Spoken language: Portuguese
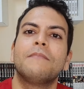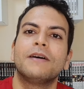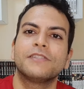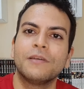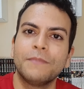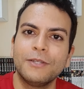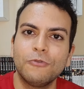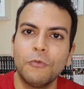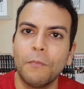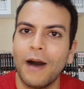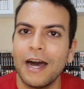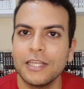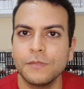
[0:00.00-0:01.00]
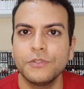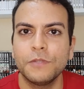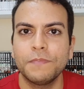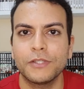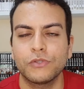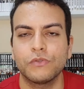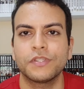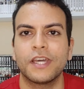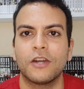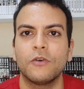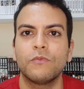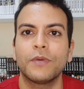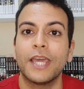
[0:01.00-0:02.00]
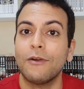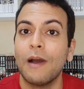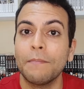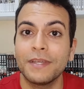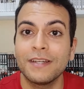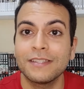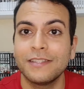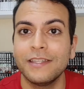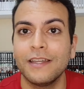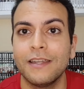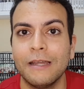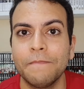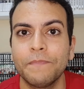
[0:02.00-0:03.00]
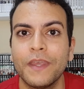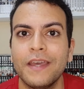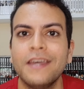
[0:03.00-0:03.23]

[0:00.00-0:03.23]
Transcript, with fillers: mas também do máximo de pessoas que eram, que eram amigas dele, né?